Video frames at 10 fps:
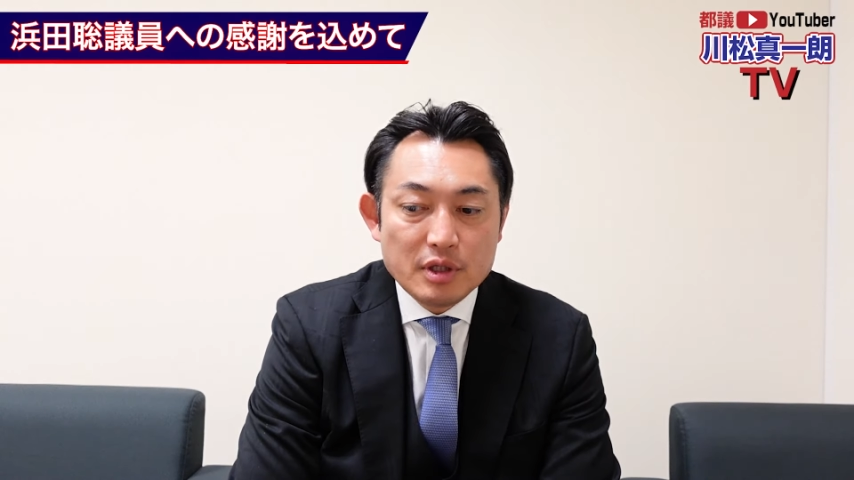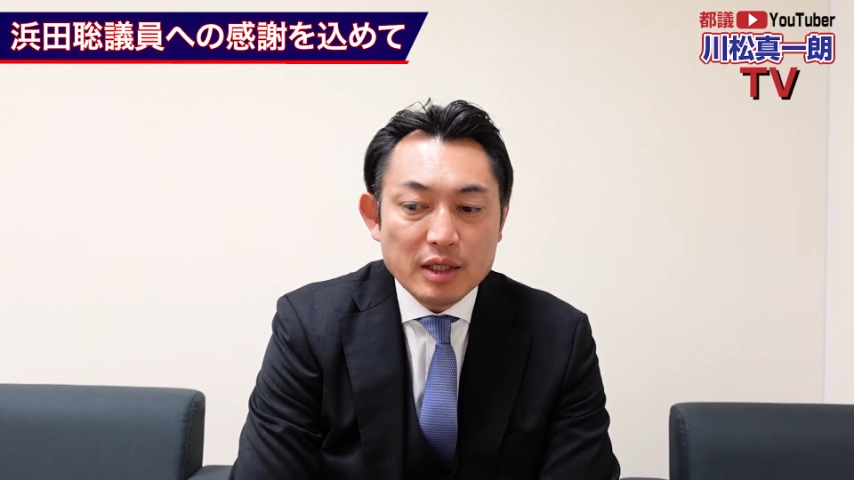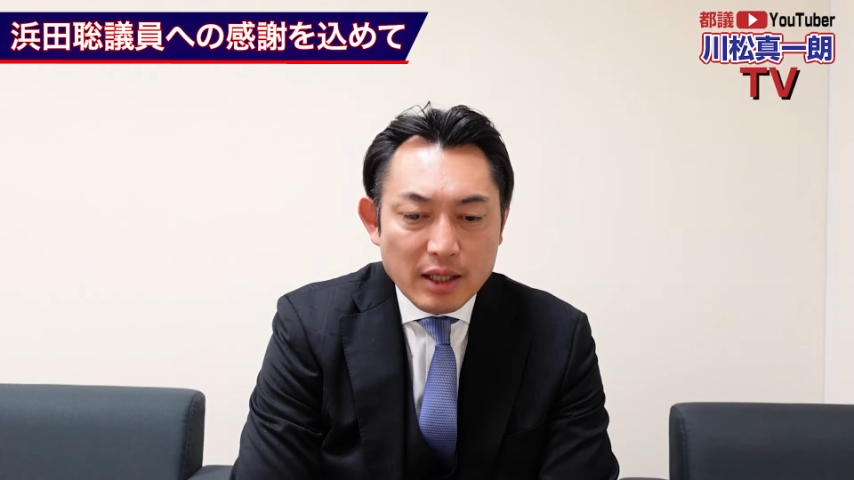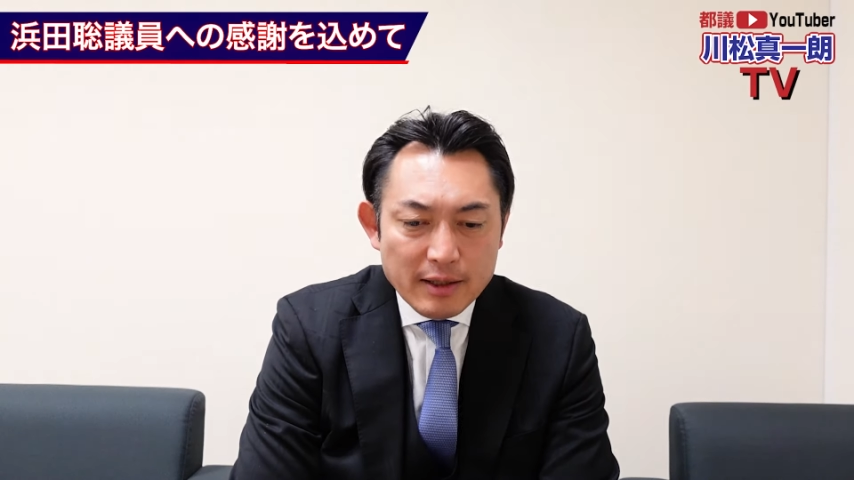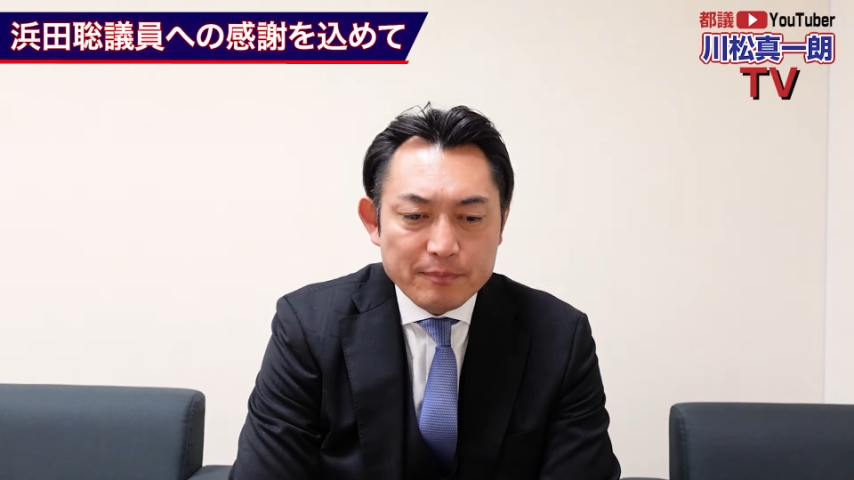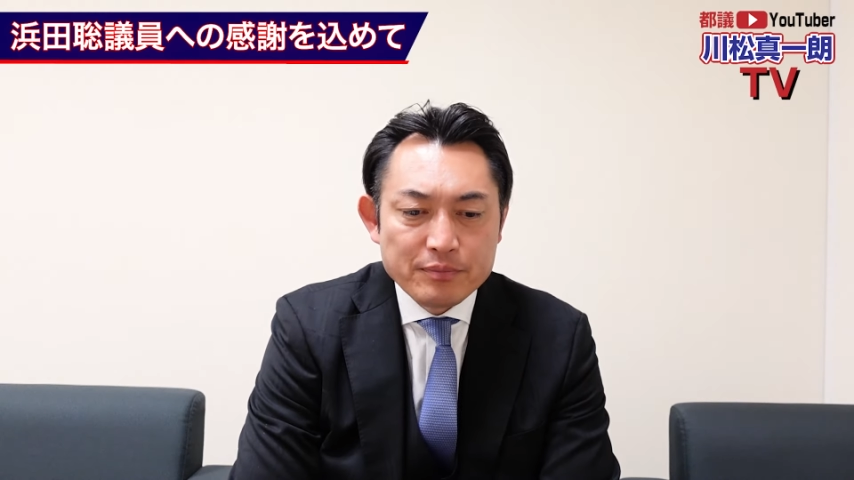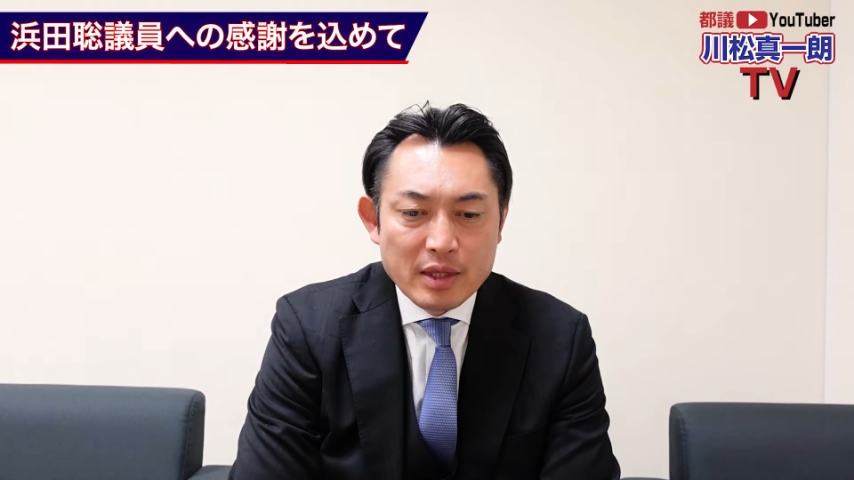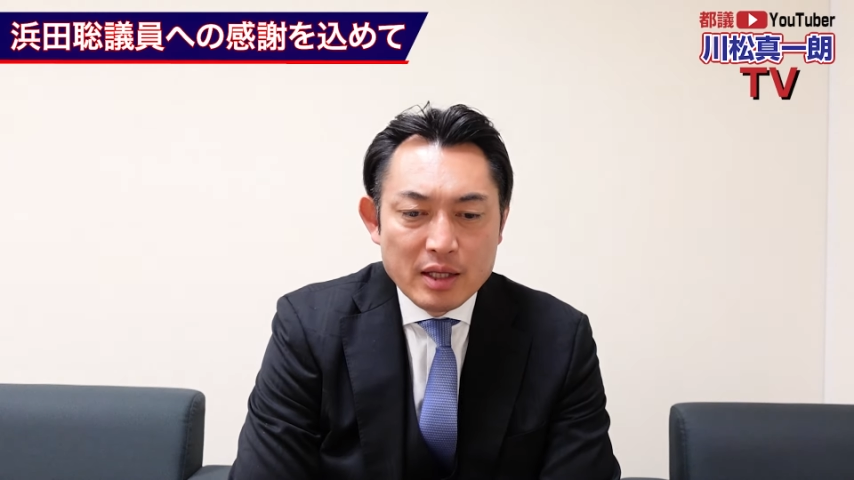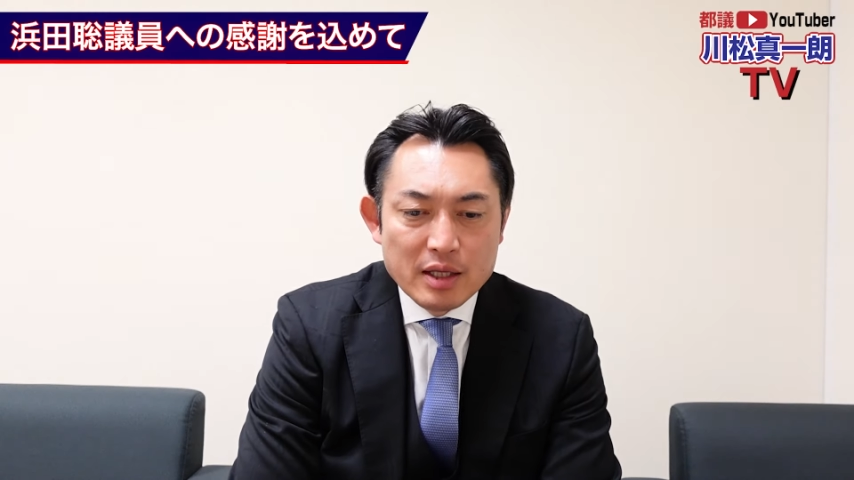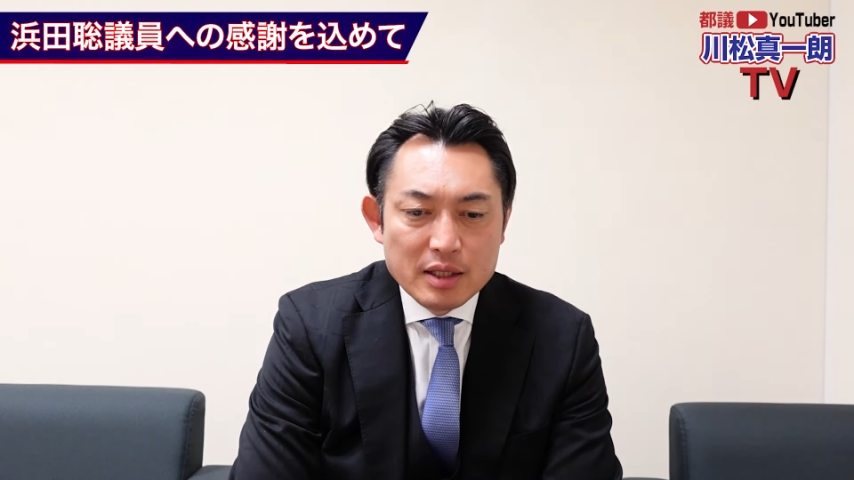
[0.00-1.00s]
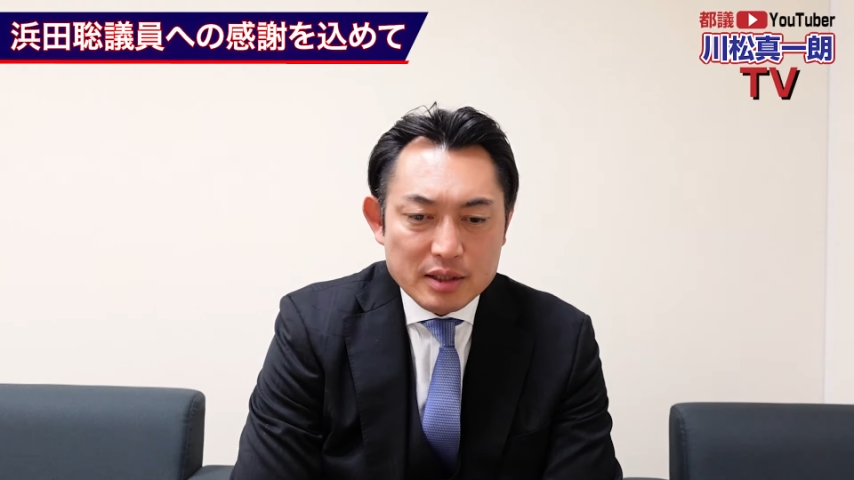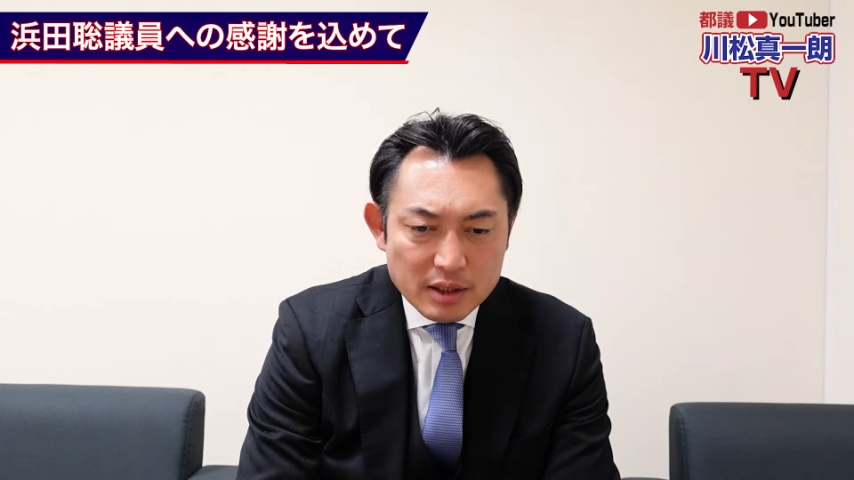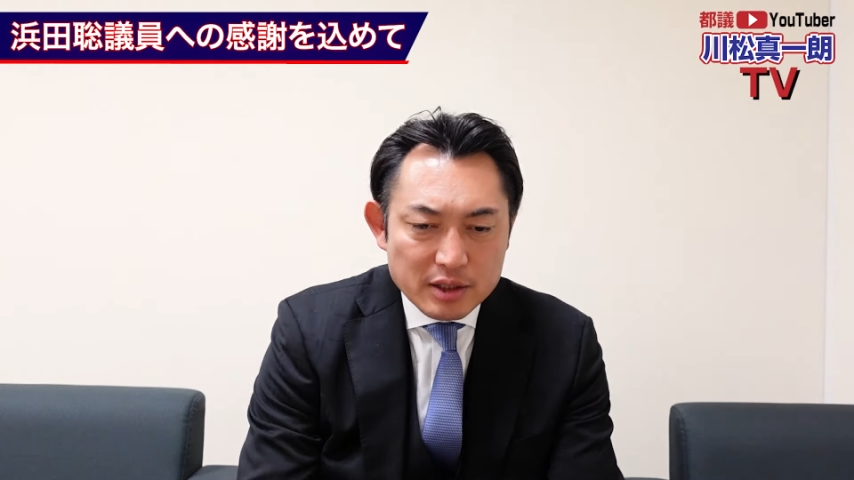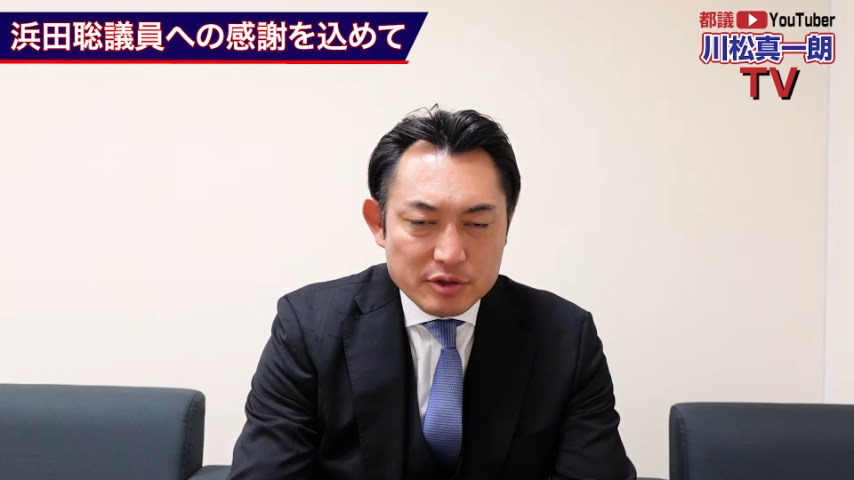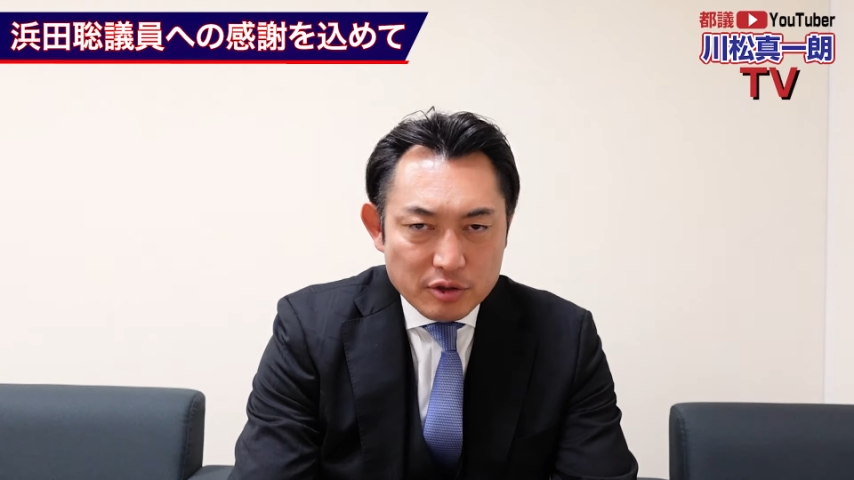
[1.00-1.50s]
ただ
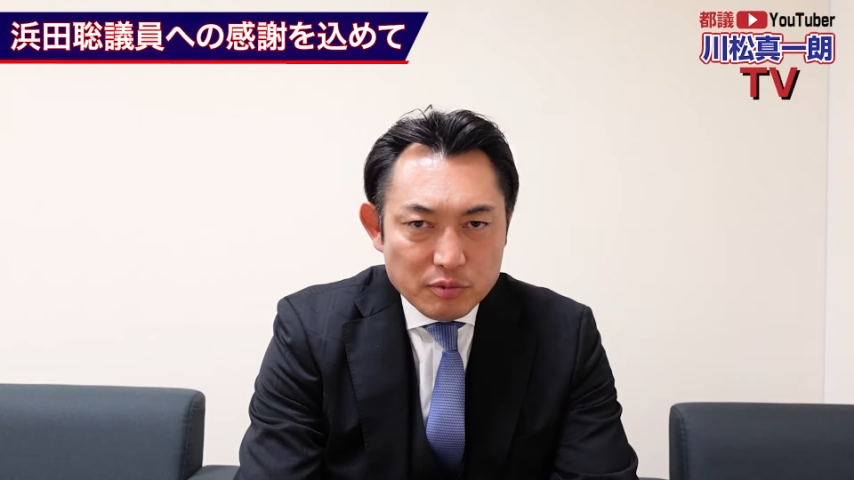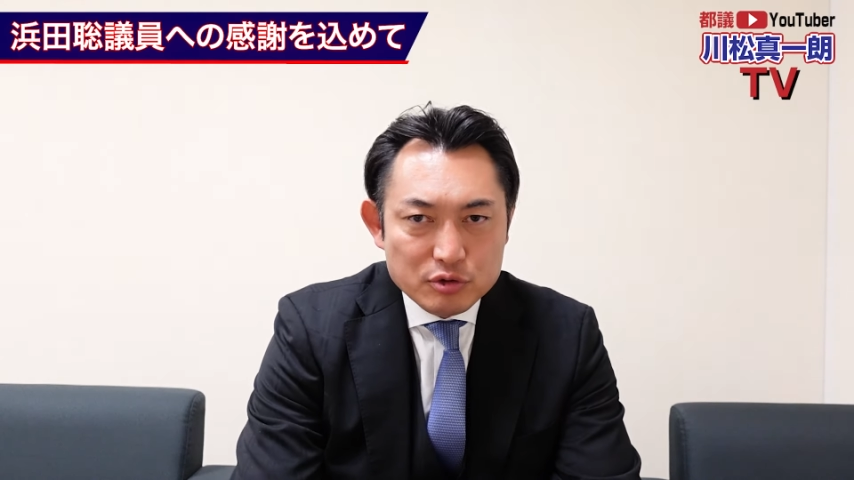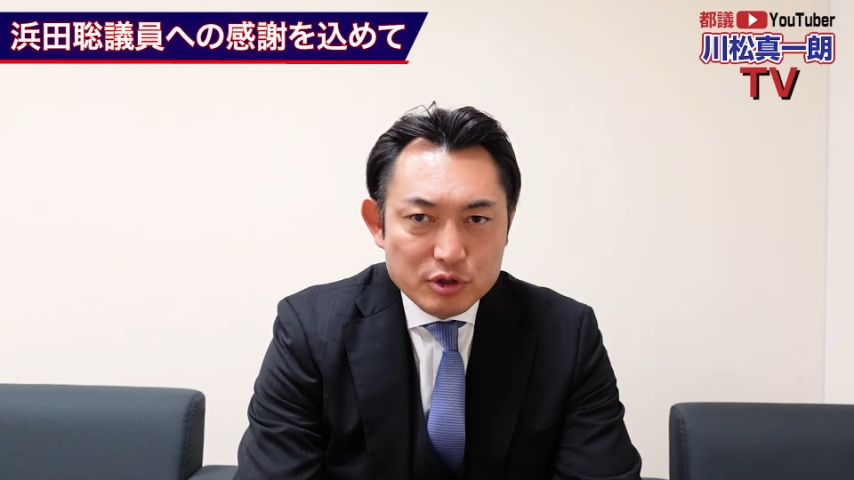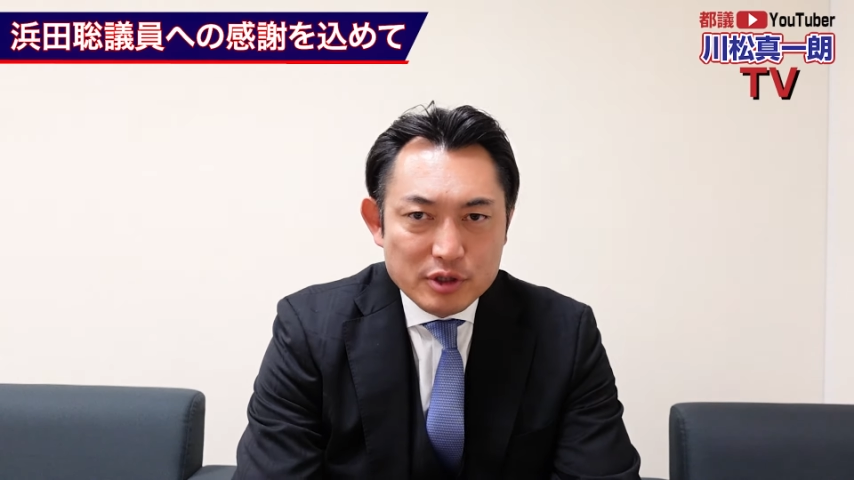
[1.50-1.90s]
ただですよ僕